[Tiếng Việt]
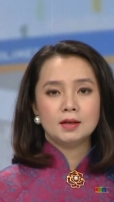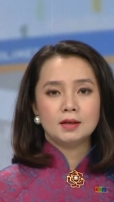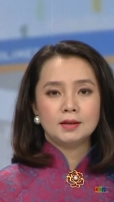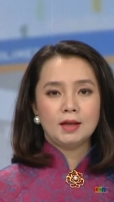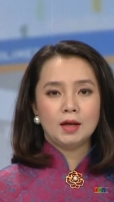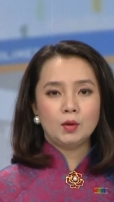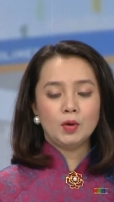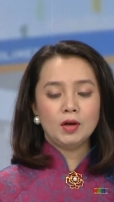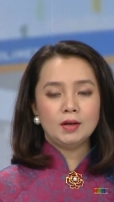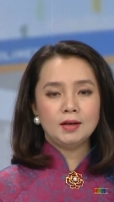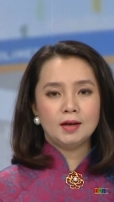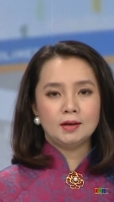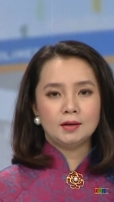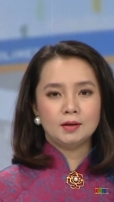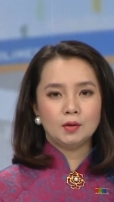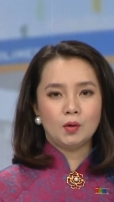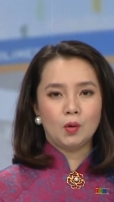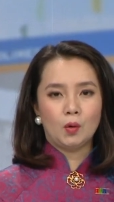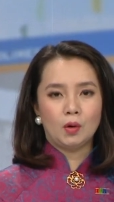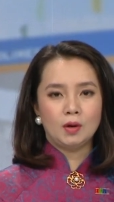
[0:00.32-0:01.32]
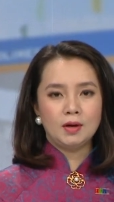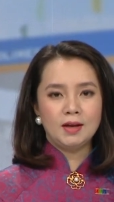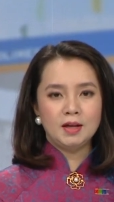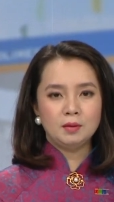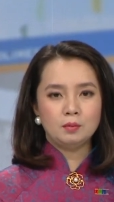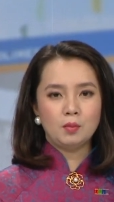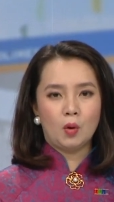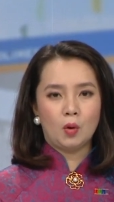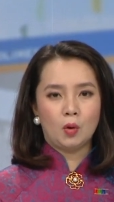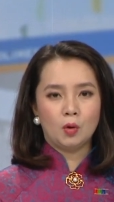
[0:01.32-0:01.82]
Theo quyết định của
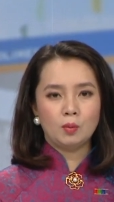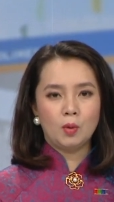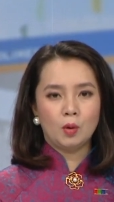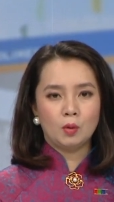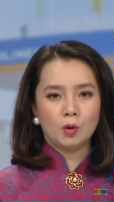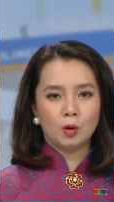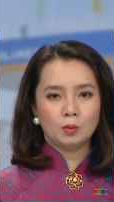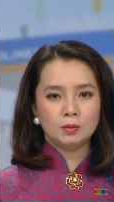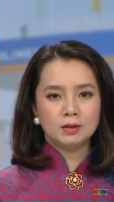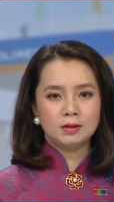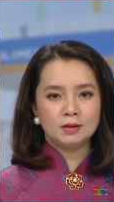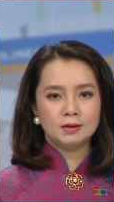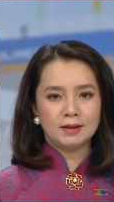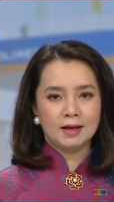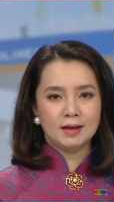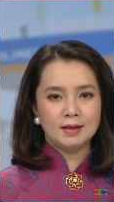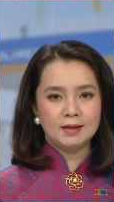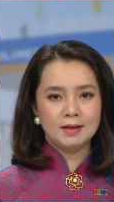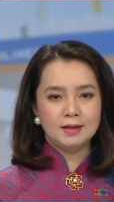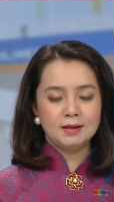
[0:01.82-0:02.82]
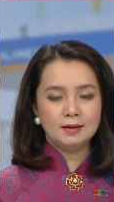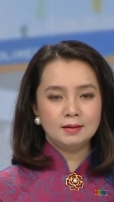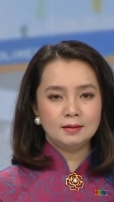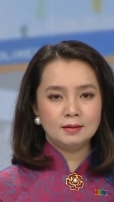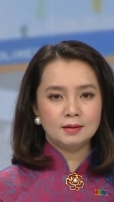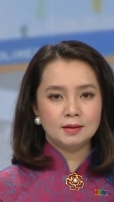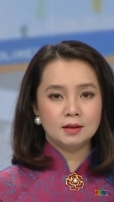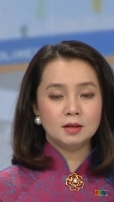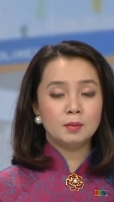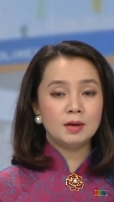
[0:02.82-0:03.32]
Liên bộ Bộ Công Thương Tài chính,
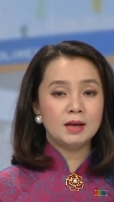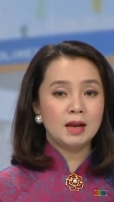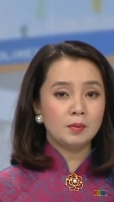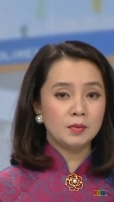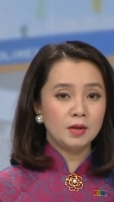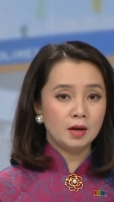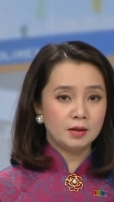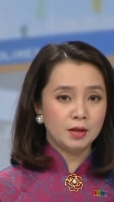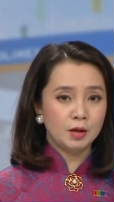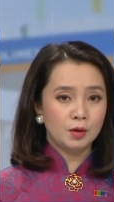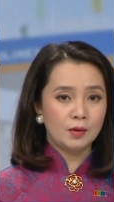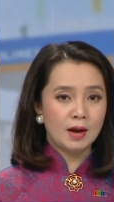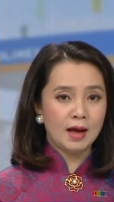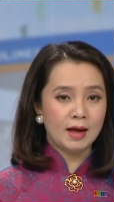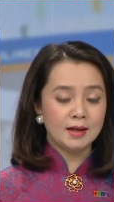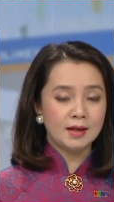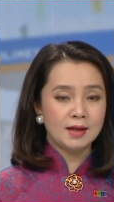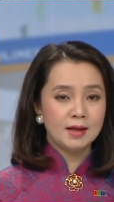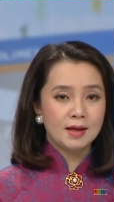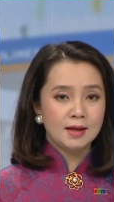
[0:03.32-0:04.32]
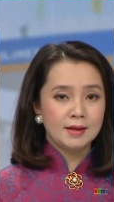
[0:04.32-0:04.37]
từ 15 giờ chiều nay,